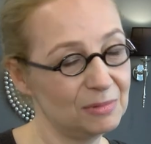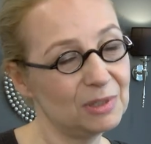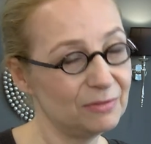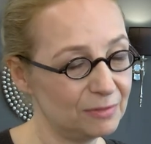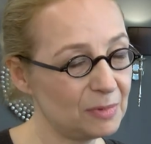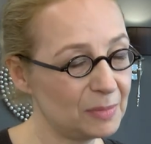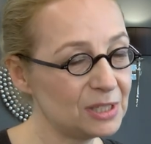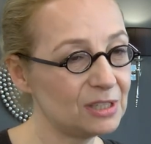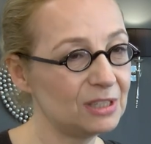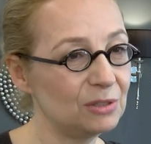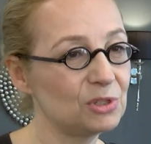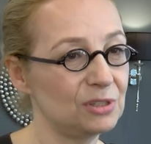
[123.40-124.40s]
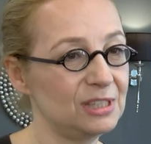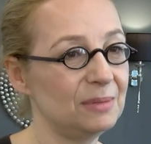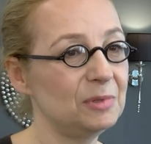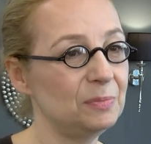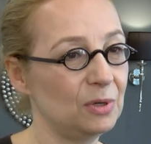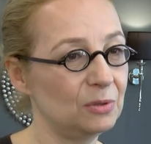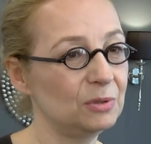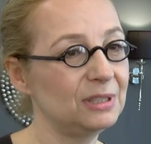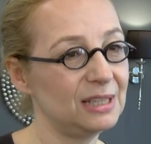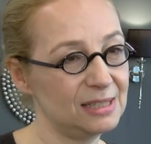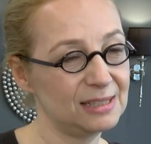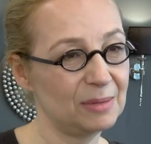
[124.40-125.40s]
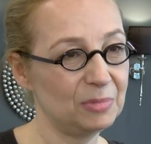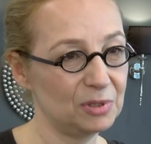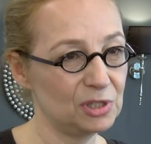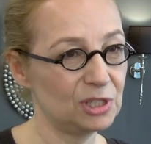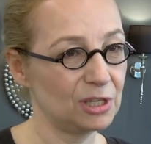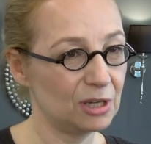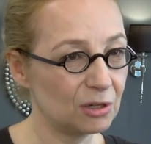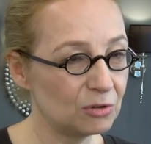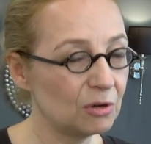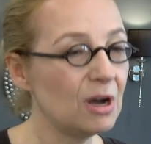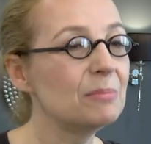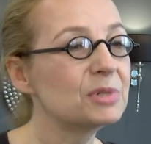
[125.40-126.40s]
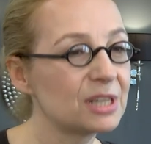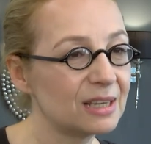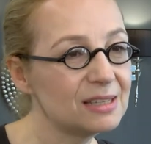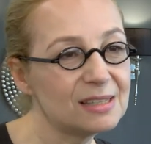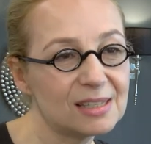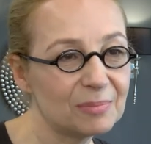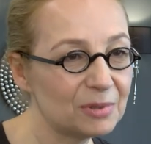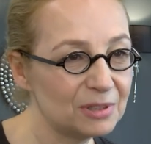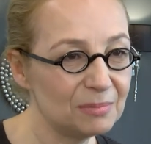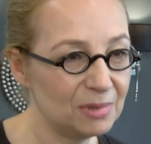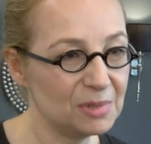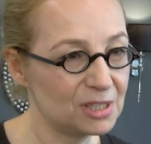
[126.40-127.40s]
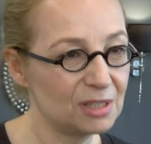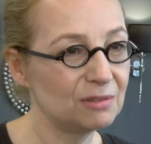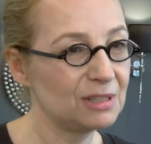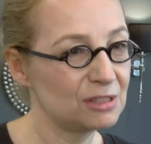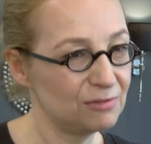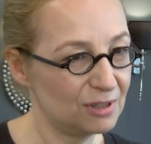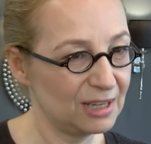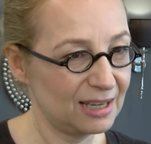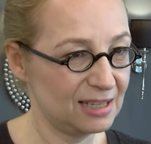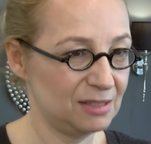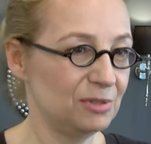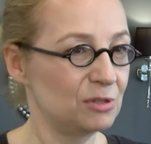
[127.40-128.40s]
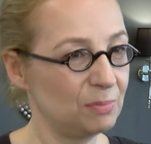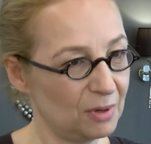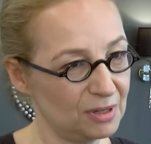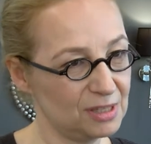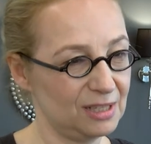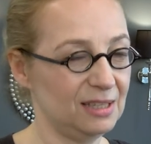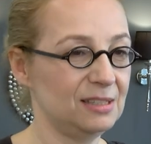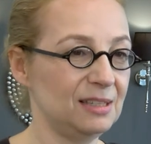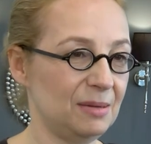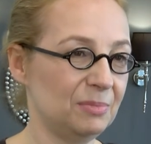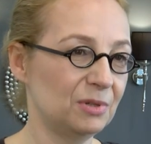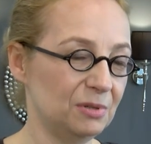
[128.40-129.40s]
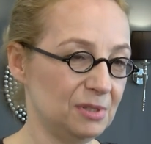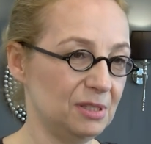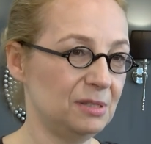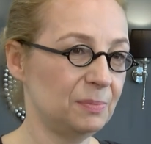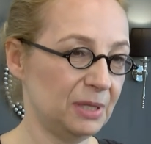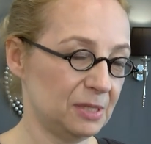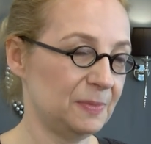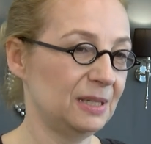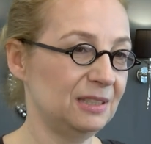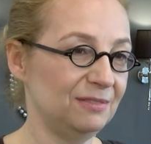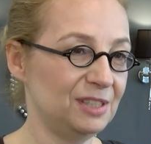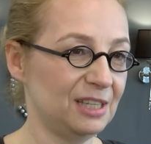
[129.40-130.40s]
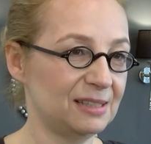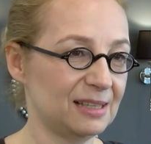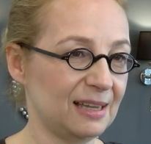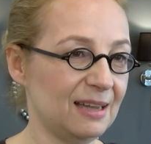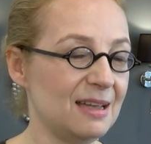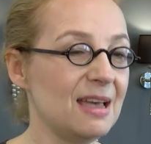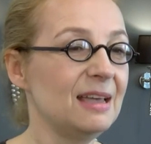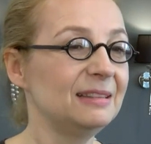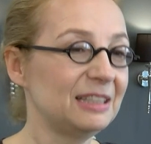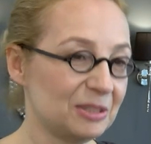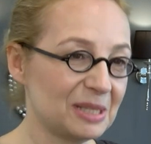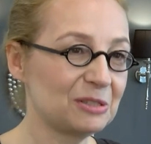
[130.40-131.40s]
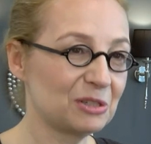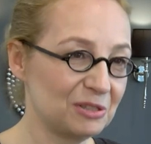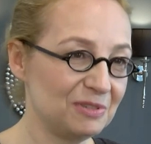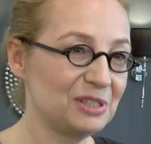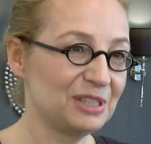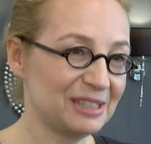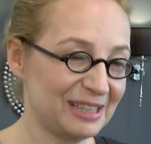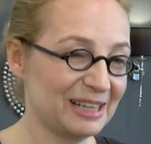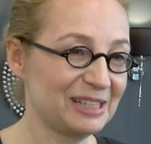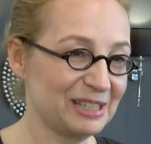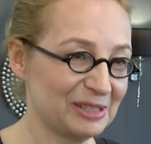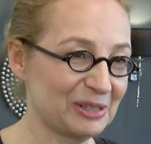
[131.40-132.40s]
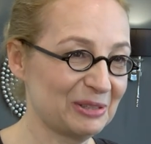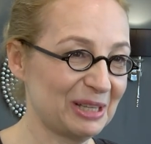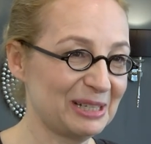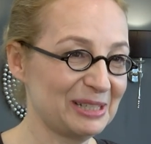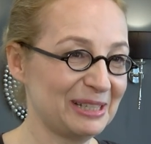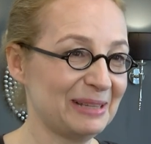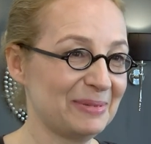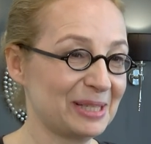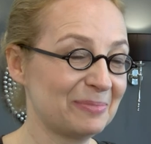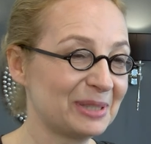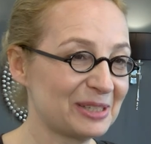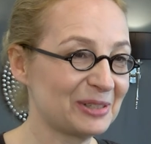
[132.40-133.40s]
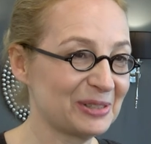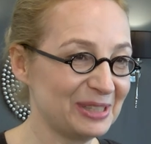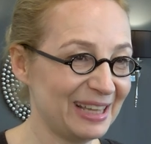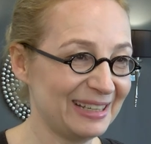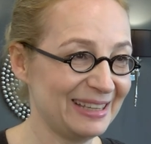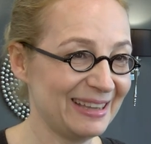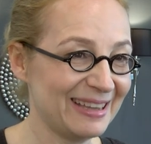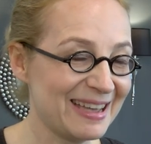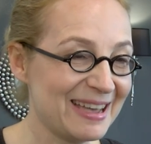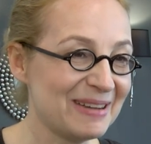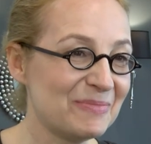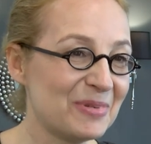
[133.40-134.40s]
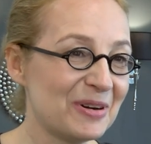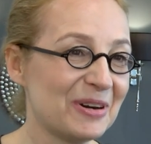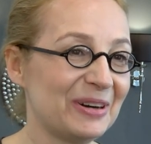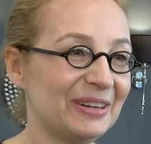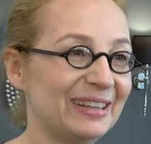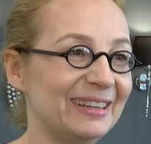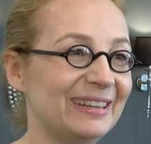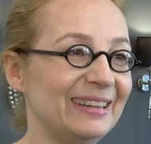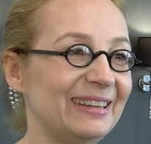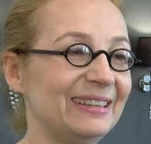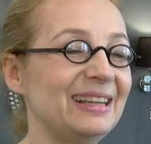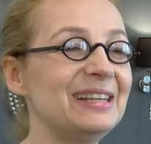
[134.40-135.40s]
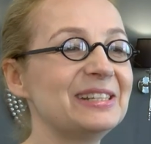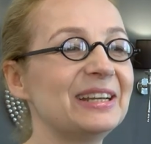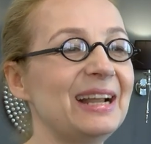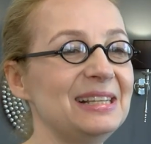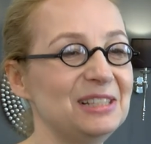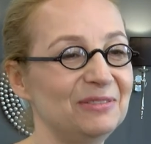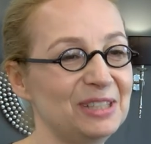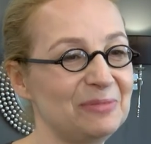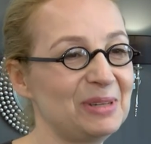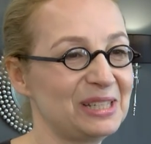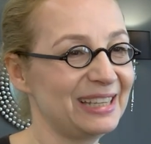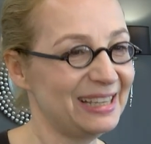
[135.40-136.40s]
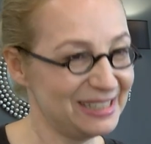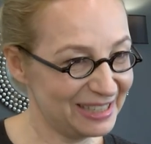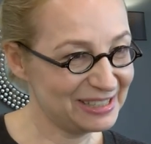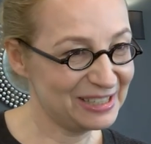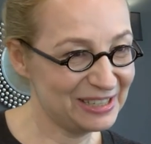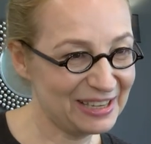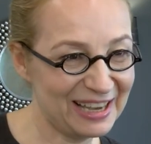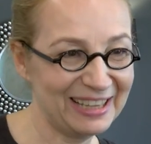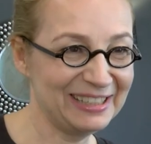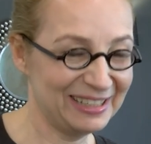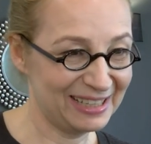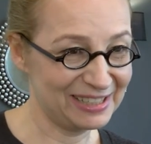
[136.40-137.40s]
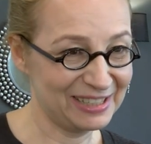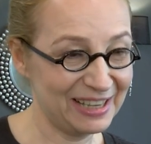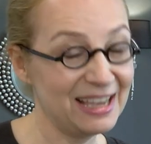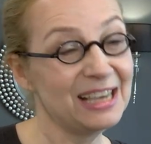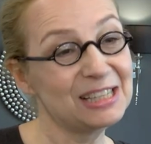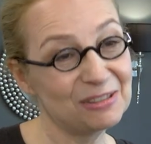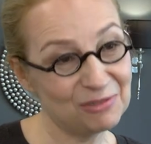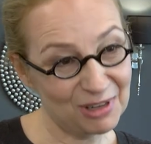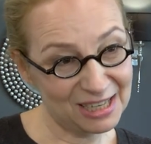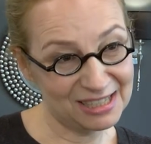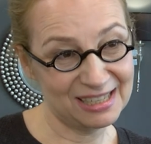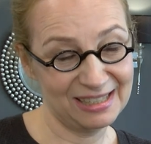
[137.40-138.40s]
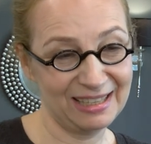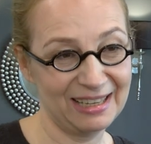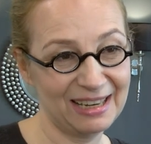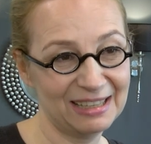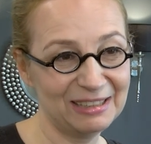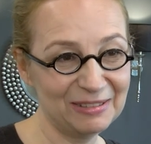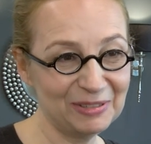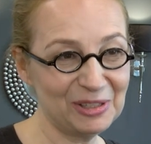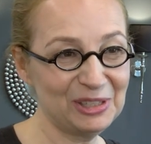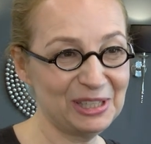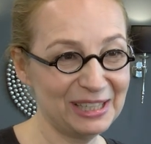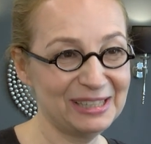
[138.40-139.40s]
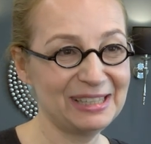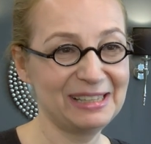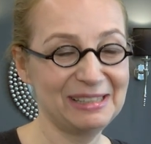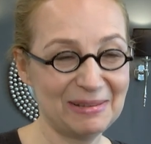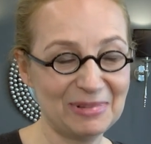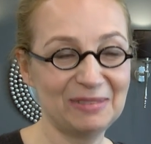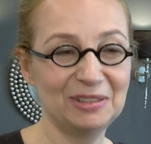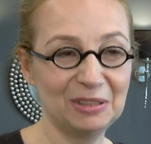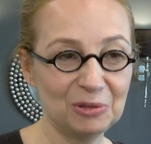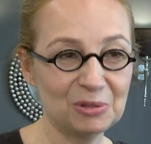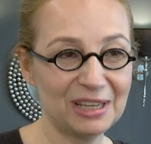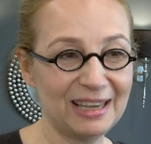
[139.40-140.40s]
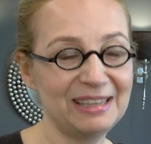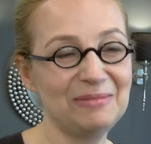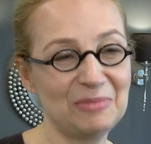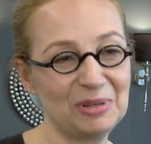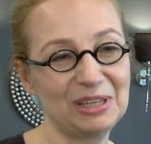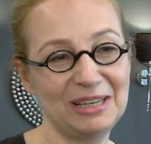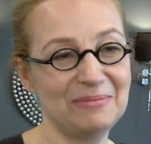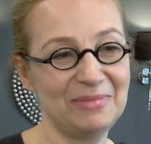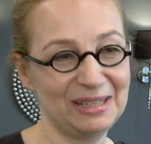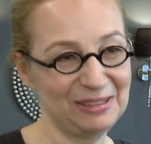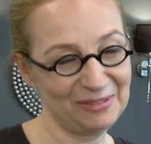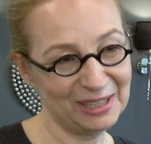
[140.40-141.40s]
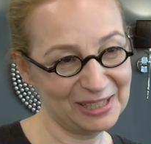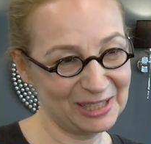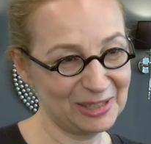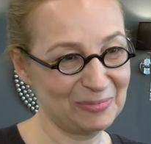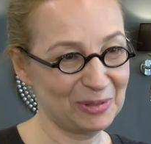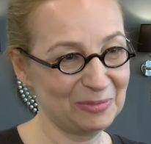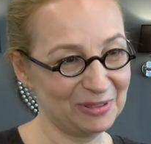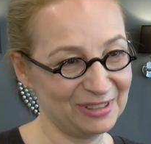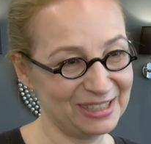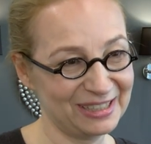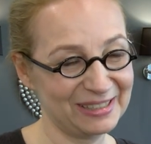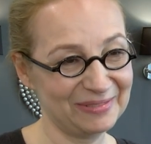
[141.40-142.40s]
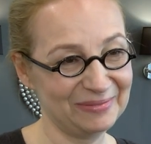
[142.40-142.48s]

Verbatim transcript: w momencie kiedy urządzamy pokój dla dziecka poniżej roku, przejść się po tym pomieszczeniu na czworaka, żeby spojrzeć na pokój z perspektywy dziecka. Natomiast oczywiście starsze dziecko należy zapytać o zdanie, bo e, należy realizować marzenia dzieci, a nie nasze, zwłaszcza, że ta kreatywność dziecięca jest naprawdę duża i może nam bardzo wiele rzeczy podpowiedzieć.